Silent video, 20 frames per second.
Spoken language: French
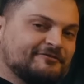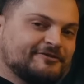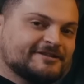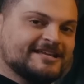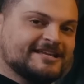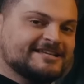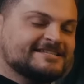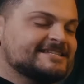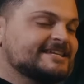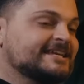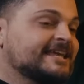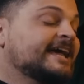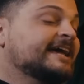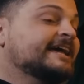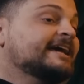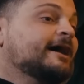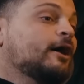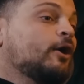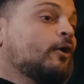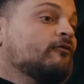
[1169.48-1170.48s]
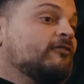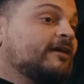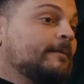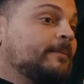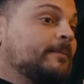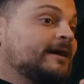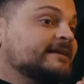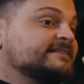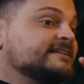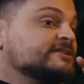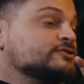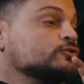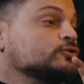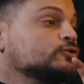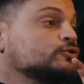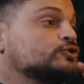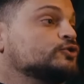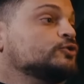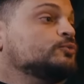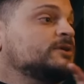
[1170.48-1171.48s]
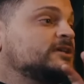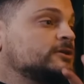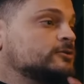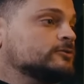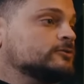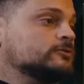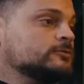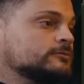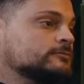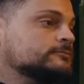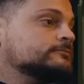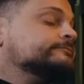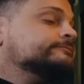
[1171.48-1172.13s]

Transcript: fantastique. On va partir sur le que oui, que non.